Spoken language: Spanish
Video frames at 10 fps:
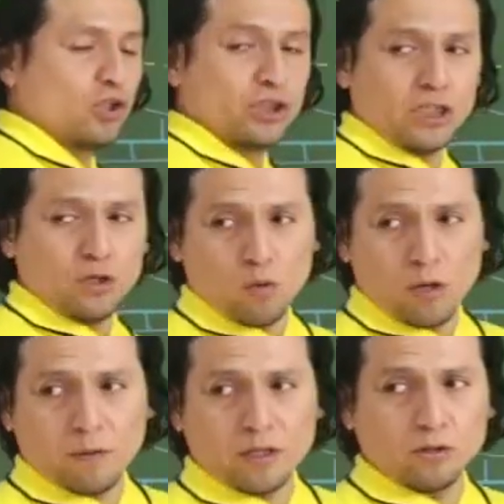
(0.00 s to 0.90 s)
cinco
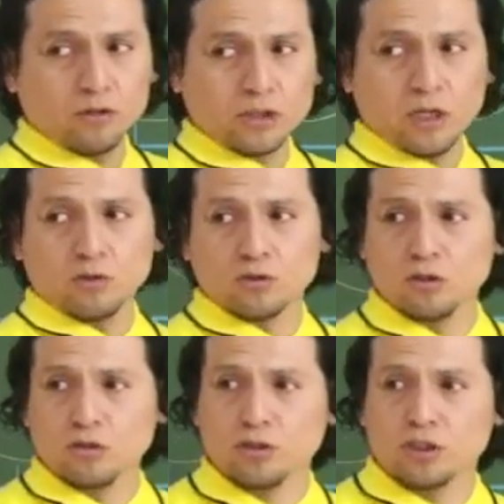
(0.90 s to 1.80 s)
eventos que
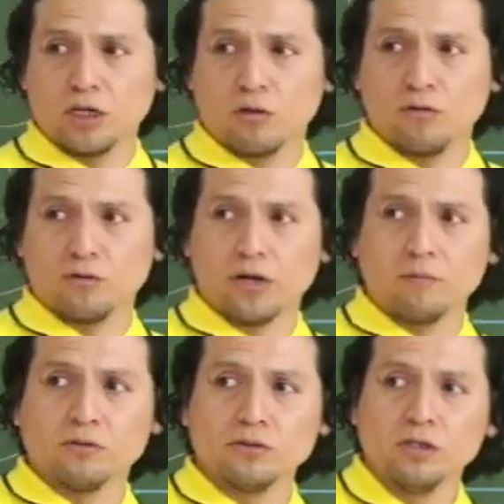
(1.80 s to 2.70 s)
nosotros
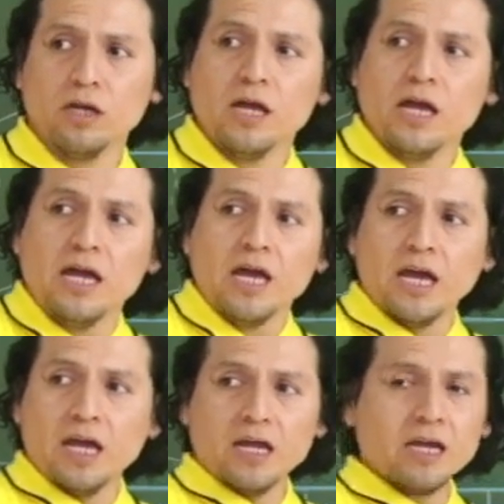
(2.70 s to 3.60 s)
encontramos
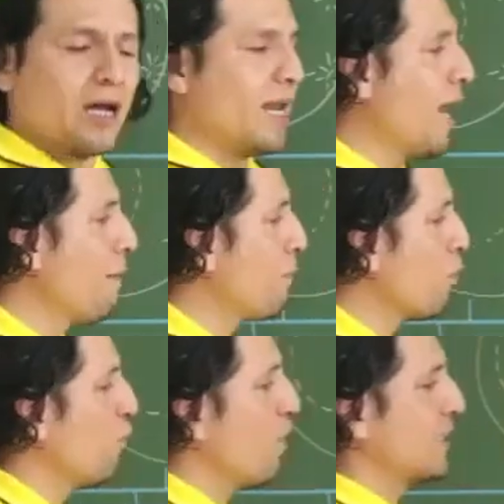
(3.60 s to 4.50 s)
en la
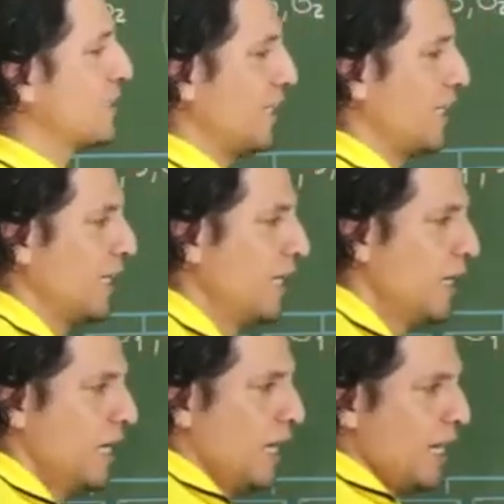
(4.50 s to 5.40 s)
profase.
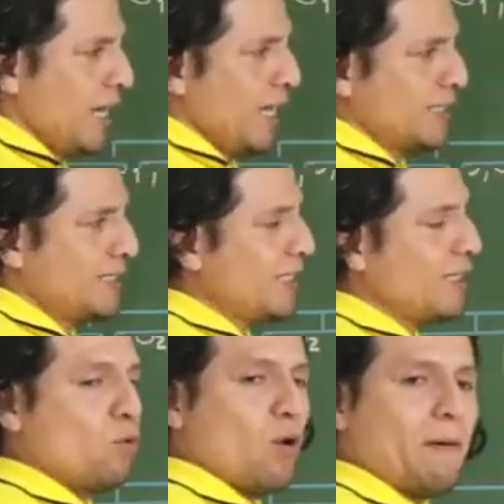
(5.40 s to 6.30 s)
Le
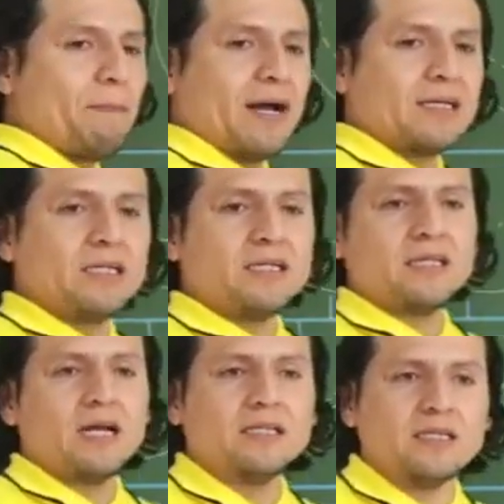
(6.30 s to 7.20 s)
sigo a
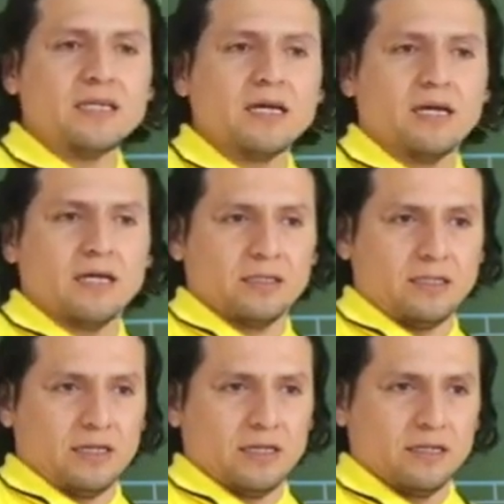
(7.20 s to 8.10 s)
Paquita día a
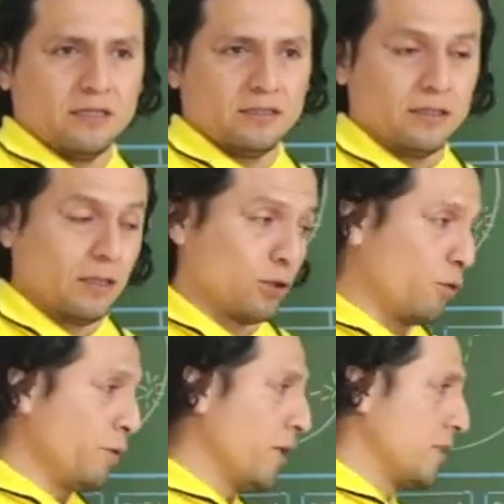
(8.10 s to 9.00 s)
día. No te
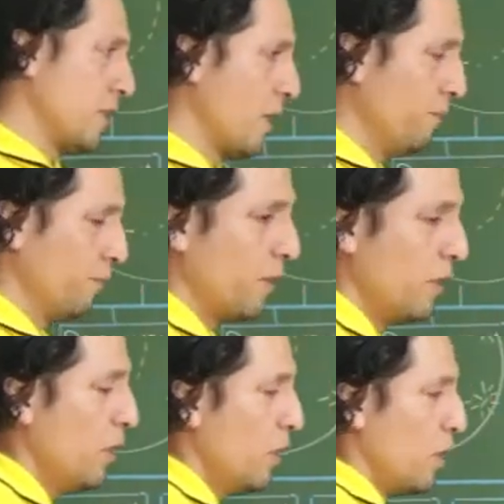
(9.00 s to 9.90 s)
olvides, ¿ah?
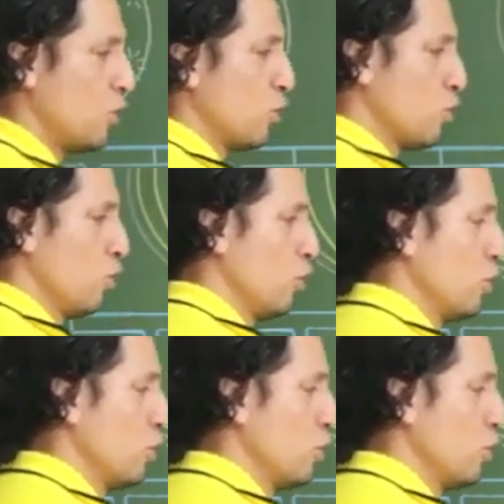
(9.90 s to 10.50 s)
Esos son los